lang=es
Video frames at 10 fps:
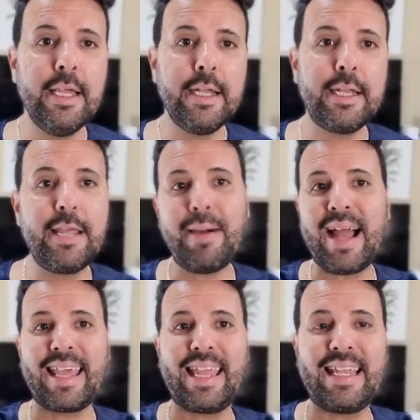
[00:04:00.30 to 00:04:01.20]
ni va
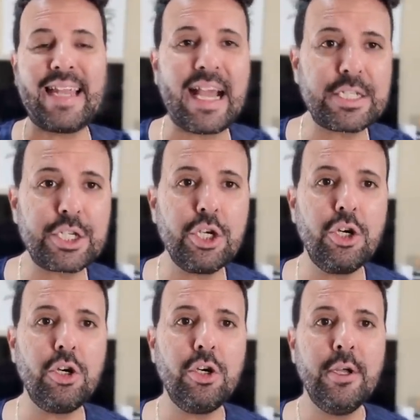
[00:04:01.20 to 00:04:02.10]
al
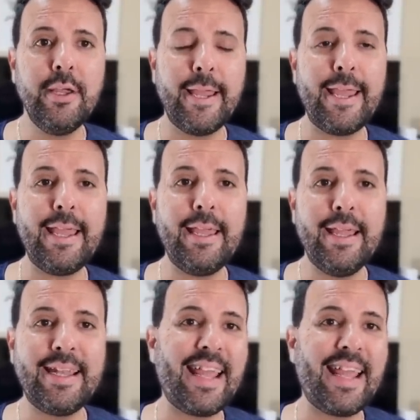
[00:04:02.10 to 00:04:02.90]
gimnasio, eh, ni